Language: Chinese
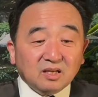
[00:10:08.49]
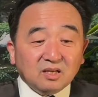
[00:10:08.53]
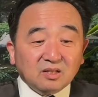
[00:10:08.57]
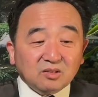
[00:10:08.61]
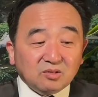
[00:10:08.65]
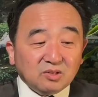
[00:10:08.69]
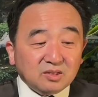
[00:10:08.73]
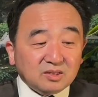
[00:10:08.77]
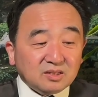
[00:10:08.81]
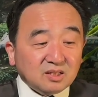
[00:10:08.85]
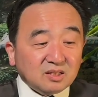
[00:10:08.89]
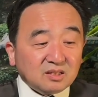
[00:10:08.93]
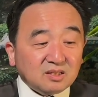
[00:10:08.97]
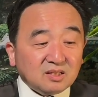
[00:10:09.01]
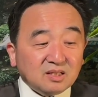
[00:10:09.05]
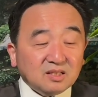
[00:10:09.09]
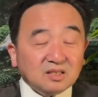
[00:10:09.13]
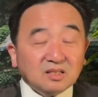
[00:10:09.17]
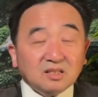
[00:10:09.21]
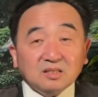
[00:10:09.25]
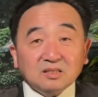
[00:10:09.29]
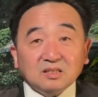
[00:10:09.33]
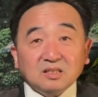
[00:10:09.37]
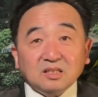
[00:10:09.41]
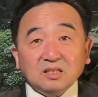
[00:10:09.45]
所以这是一
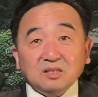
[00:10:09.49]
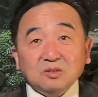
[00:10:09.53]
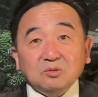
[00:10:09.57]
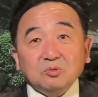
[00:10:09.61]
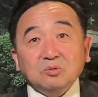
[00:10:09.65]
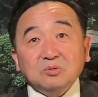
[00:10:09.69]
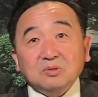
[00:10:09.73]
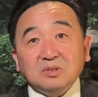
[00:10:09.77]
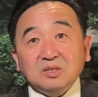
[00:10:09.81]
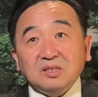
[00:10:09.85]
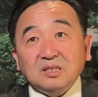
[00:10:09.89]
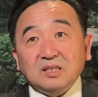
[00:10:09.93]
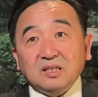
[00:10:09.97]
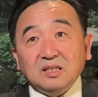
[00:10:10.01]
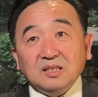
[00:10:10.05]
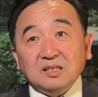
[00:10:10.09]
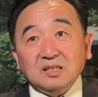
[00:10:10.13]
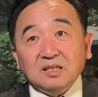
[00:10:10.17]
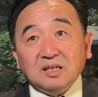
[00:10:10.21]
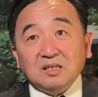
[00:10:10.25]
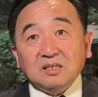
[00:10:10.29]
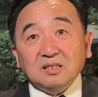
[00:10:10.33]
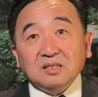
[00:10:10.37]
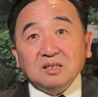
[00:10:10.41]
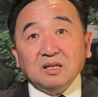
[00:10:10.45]
个提出质疑
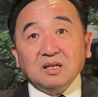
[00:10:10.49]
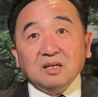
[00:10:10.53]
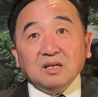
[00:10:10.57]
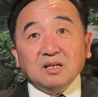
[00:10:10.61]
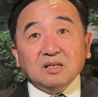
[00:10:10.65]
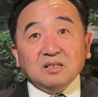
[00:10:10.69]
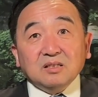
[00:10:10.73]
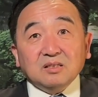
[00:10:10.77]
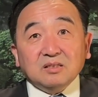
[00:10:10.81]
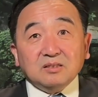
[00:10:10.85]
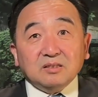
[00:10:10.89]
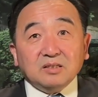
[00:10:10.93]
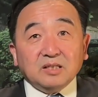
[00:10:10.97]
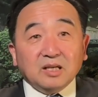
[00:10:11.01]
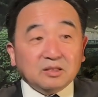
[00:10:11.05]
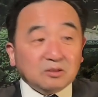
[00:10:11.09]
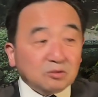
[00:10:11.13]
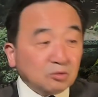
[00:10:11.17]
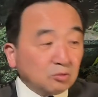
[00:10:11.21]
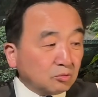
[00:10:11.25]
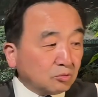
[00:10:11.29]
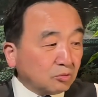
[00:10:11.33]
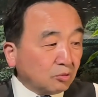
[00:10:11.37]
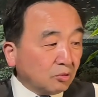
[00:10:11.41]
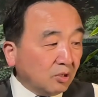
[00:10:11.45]
的，也
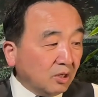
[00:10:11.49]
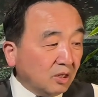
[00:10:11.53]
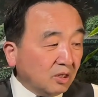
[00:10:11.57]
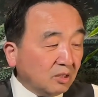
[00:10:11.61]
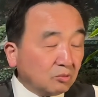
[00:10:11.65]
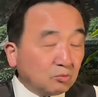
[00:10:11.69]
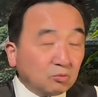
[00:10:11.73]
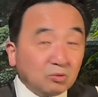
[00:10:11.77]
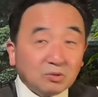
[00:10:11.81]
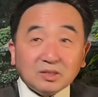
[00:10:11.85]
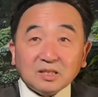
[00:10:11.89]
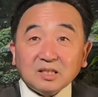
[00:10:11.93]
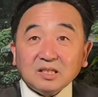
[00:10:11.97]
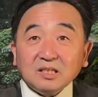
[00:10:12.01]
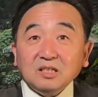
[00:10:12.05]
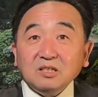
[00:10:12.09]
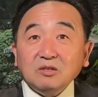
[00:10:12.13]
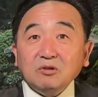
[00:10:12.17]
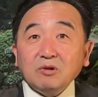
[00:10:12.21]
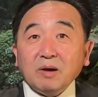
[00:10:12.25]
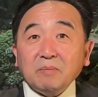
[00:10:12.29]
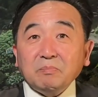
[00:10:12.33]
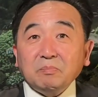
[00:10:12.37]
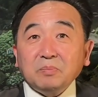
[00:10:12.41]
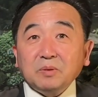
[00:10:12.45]
就是说，国内的医
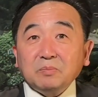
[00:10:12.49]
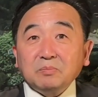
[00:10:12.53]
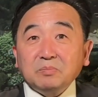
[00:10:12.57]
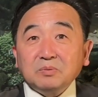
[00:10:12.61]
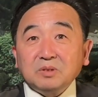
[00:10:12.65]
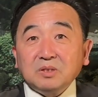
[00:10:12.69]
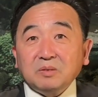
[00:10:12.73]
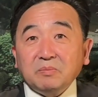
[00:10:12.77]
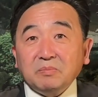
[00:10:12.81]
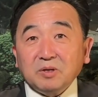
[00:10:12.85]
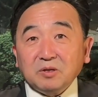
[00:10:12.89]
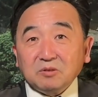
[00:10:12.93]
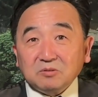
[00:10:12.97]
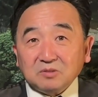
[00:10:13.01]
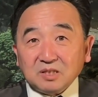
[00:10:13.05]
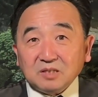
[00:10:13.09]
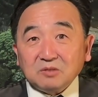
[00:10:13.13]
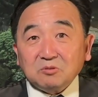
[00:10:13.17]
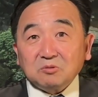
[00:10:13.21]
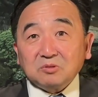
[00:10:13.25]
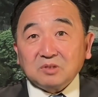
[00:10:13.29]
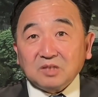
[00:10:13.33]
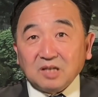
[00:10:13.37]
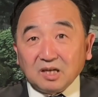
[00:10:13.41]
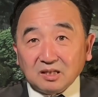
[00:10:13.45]
院并不是没有这
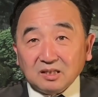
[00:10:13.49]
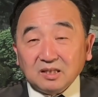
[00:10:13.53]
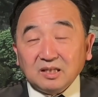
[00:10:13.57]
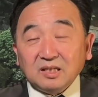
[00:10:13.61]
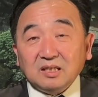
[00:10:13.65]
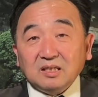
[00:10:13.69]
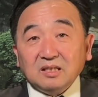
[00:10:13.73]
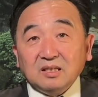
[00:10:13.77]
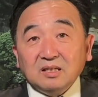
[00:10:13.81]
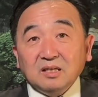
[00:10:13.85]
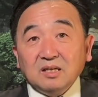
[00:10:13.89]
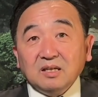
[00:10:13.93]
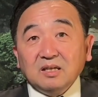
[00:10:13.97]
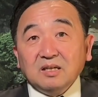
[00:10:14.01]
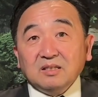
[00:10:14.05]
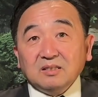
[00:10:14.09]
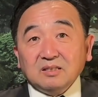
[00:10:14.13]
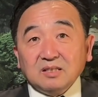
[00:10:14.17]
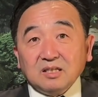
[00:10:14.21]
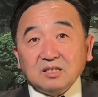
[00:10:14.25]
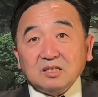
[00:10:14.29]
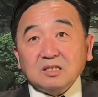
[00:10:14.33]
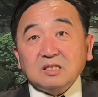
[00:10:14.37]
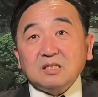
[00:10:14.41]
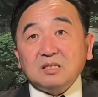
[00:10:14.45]
种能力。
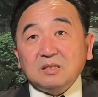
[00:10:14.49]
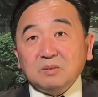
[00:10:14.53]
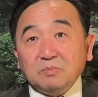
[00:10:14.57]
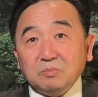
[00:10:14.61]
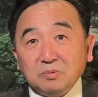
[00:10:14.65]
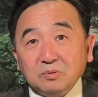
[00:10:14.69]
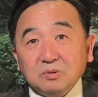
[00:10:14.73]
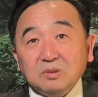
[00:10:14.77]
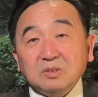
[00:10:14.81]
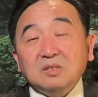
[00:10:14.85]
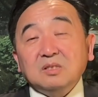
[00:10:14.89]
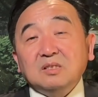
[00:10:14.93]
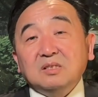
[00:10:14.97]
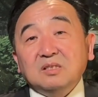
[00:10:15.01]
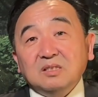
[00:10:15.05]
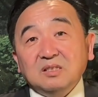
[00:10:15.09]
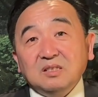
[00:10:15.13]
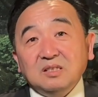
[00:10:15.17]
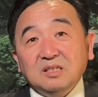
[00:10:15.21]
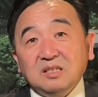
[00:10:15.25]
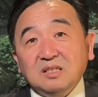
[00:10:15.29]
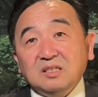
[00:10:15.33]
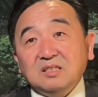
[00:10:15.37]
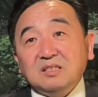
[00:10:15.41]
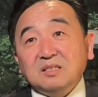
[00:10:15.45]
那是不是
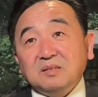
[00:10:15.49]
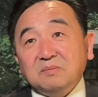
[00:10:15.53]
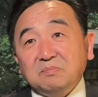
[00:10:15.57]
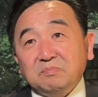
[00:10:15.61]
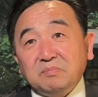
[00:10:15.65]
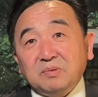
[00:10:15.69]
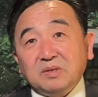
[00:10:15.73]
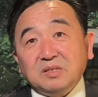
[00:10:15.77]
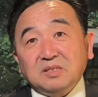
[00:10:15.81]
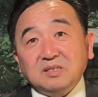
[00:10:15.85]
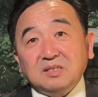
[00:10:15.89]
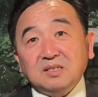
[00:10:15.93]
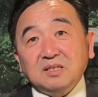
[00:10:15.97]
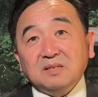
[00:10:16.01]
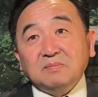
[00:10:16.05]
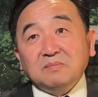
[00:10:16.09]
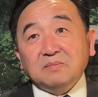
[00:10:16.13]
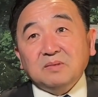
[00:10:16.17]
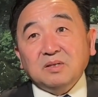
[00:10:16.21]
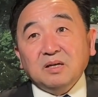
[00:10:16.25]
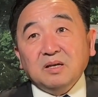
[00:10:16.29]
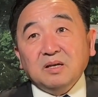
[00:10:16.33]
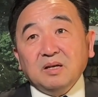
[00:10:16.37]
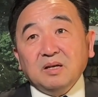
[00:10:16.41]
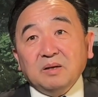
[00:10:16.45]
医生本身
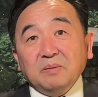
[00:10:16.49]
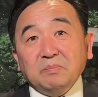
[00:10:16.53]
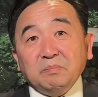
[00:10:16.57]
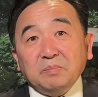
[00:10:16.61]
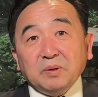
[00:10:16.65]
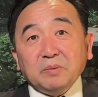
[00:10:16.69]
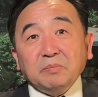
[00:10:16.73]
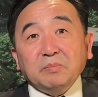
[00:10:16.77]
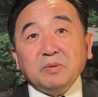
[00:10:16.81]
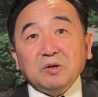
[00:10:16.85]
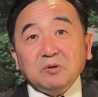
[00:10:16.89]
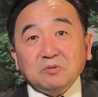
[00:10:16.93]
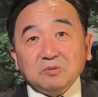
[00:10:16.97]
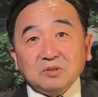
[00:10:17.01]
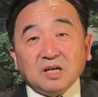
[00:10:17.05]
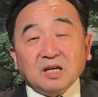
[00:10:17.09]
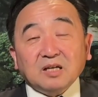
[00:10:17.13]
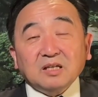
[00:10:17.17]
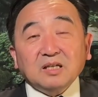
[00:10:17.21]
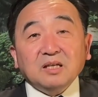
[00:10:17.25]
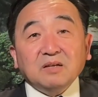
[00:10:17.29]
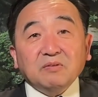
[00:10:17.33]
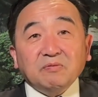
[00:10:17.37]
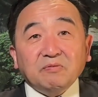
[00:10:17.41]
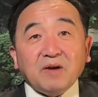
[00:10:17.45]
并没有
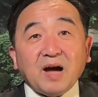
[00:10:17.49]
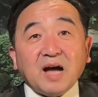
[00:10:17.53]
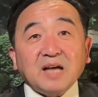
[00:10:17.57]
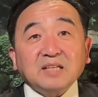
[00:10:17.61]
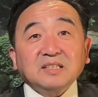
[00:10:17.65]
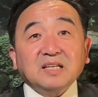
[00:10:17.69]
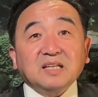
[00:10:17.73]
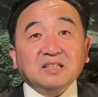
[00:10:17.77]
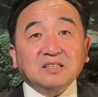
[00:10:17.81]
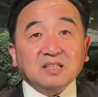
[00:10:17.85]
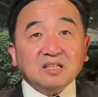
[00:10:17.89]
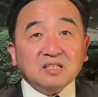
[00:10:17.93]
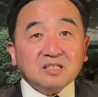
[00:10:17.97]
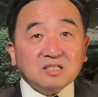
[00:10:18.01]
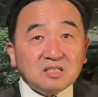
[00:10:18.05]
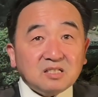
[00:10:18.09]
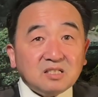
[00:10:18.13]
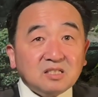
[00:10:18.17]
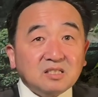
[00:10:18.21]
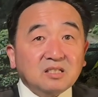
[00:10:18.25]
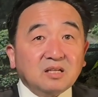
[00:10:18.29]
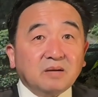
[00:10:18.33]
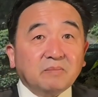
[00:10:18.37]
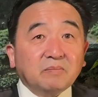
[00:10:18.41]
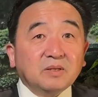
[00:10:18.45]
能力发现它
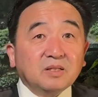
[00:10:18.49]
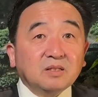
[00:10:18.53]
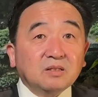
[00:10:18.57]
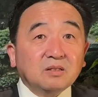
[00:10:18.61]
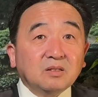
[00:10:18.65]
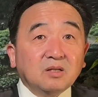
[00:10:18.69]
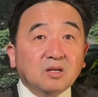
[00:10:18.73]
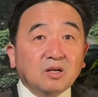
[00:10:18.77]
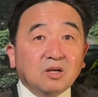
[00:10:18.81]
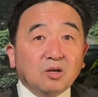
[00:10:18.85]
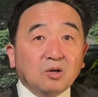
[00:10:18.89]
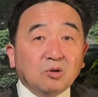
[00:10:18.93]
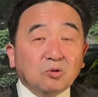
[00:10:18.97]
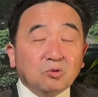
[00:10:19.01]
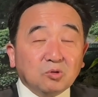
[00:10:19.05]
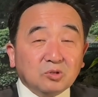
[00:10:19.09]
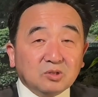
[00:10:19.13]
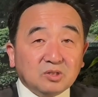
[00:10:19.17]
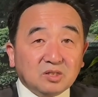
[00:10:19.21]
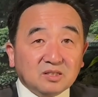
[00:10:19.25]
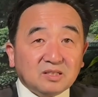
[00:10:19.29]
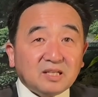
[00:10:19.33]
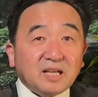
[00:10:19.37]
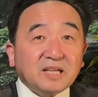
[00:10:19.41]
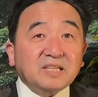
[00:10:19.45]
是什么，或
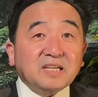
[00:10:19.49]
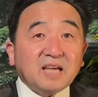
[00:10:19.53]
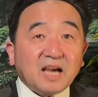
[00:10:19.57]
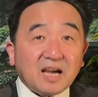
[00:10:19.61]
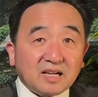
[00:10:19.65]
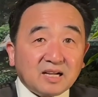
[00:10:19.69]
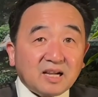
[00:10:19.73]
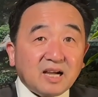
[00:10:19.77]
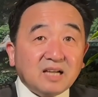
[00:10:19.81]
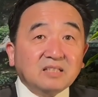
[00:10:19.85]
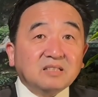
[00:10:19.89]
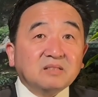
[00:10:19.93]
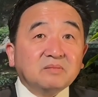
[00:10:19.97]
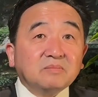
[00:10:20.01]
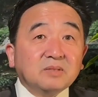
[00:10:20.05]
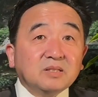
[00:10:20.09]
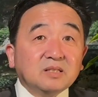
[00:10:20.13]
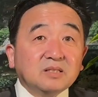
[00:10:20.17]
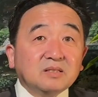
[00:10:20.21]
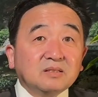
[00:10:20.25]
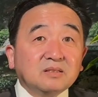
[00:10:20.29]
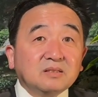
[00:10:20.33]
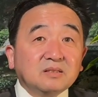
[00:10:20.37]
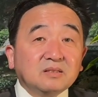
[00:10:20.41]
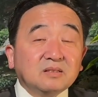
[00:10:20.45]
者在掩盖什
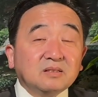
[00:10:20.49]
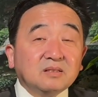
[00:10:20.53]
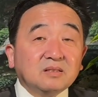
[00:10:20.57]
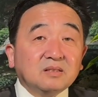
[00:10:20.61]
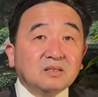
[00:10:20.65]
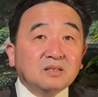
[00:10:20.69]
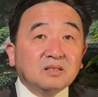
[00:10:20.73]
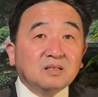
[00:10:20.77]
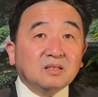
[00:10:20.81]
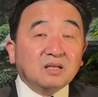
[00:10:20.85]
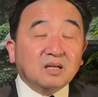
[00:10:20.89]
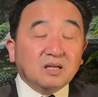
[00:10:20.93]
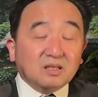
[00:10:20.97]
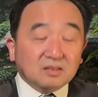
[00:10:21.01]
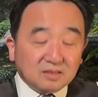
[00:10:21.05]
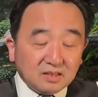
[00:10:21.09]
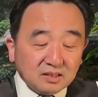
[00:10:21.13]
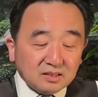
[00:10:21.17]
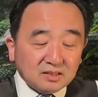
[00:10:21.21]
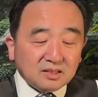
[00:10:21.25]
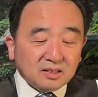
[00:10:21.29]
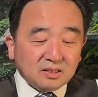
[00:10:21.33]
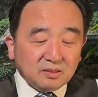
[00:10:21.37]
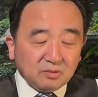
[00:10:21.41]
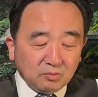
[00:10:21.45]
么？啊，这
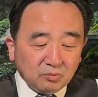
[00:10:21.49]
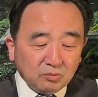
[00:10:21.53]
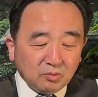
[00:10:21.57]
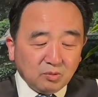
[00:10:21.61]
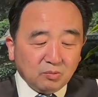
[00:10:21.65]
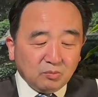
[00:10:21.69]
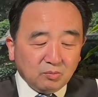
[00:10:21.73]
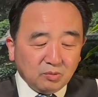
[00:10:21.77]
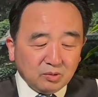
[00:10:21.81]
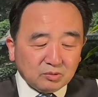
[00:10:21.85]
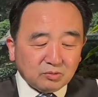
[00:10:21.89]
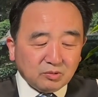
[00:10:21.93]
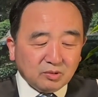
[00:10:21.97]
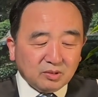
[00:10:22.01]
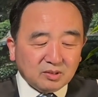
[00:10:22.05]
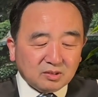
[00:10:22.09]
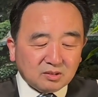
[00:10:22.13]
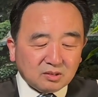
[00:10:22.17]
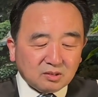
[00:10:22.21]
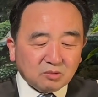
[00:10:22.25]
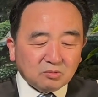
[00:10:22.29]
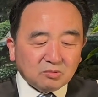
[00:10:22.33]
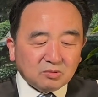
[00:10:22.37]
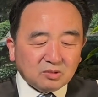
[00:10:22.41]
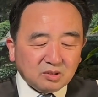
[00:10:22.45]
些我我觉得
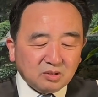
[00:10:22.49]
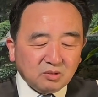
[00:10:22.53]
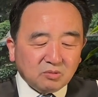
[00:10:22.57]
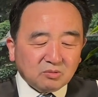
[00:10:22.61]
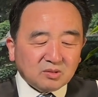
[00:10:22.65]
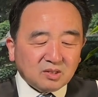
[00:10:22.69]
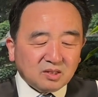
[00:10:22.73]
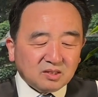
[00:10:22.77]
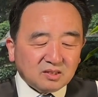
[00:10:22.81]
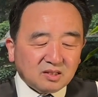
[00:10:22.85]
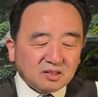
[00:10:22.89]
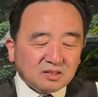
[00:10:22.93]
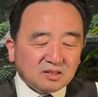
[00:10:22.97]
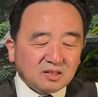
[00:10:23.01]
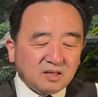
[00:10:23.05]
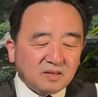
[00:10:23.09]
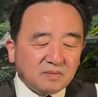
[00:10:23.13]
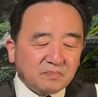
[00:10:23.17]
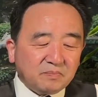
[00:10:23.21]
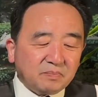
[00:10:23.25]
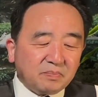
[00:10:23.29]
都是有可能的。